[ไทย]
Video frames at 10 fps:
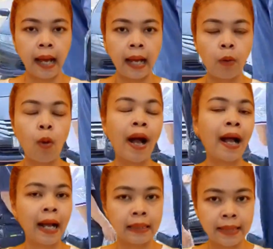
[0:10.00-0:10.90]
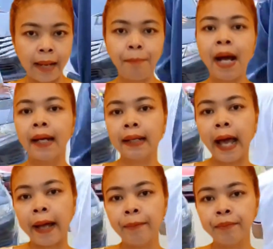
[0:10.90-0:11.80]
ยหายกว่า5 0 0 0 0 0บาท
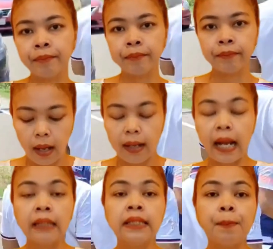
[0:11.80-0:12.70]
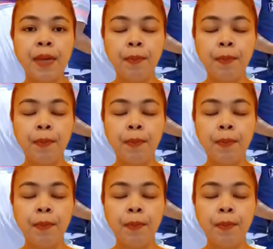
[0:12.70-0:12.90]
ค่ะหลังจากมี